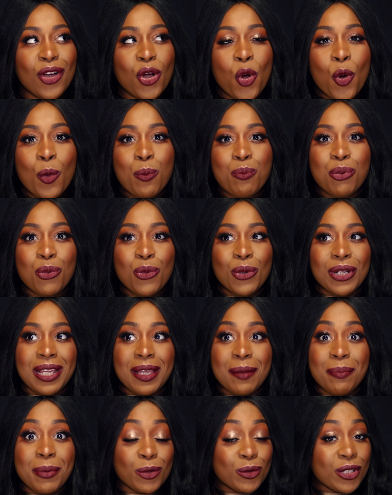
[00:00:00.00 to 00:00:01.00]

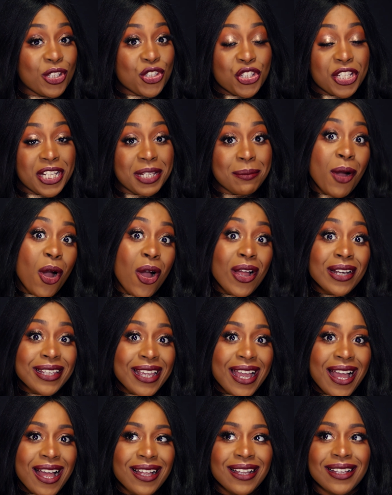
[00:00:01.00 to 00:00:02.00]
oppure per una
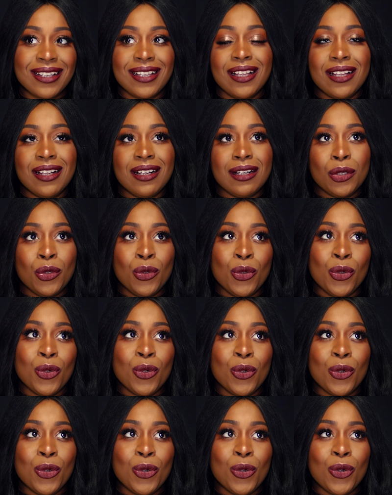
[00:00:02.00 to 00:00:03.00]
cerimonia
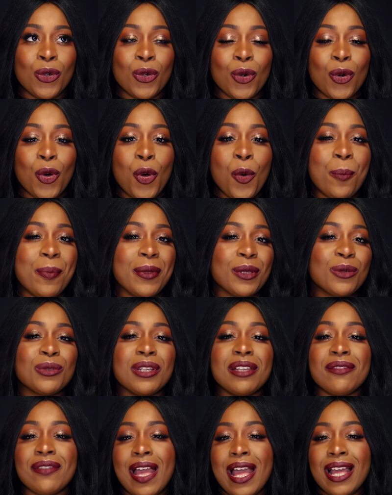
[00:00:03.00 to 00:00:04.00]
o, o, per
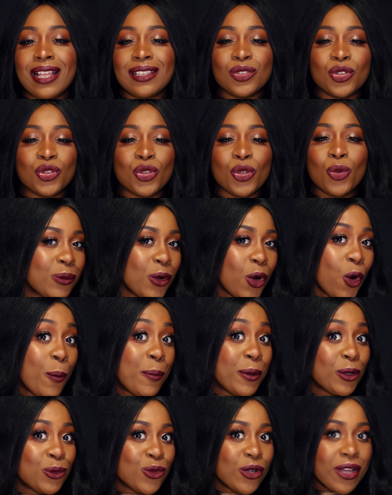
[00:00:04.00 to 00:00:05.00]
un evento o
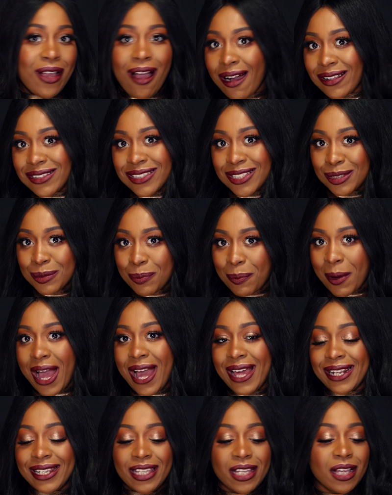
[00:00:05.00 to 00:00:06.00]
per un cocktail
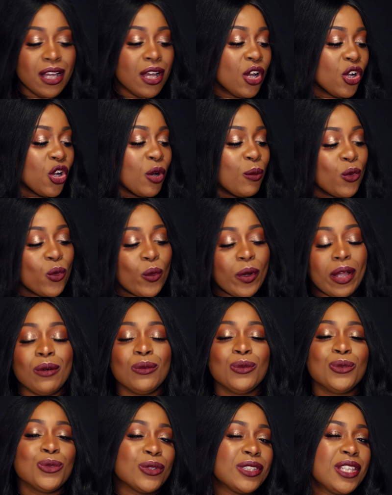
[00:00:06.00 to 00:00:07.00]
party,
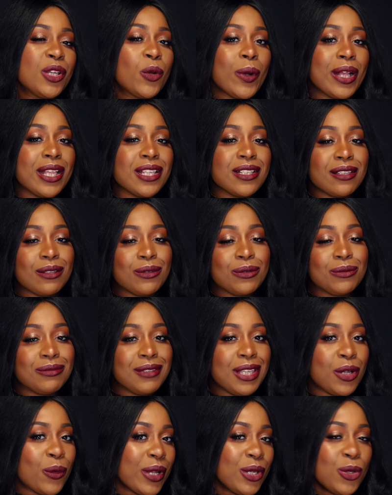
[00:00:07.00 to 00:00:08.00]
comunque uno di quei,
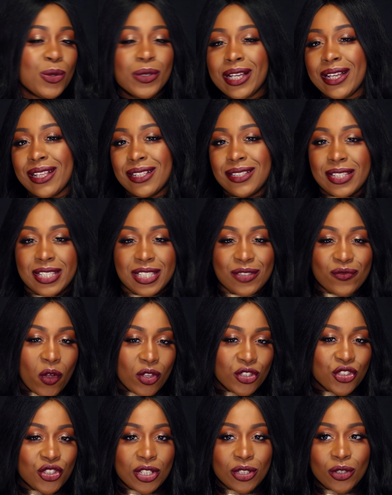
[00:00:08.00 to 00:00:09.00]
di quei look che si
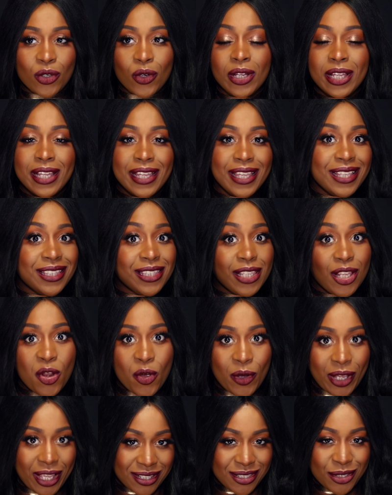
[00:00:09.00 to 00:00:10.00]
sfoggiano in delle
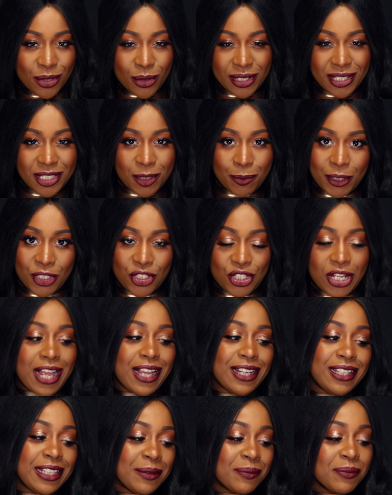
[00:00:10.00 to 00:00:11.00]
occasioni
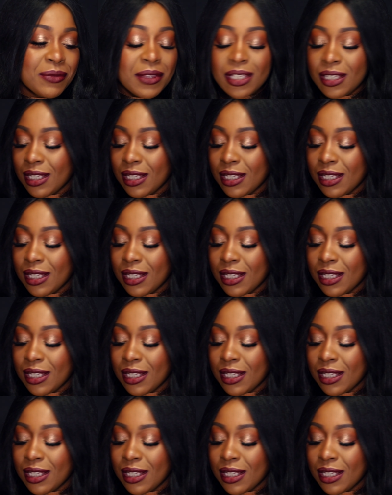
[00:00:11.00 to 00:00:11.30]
speciali.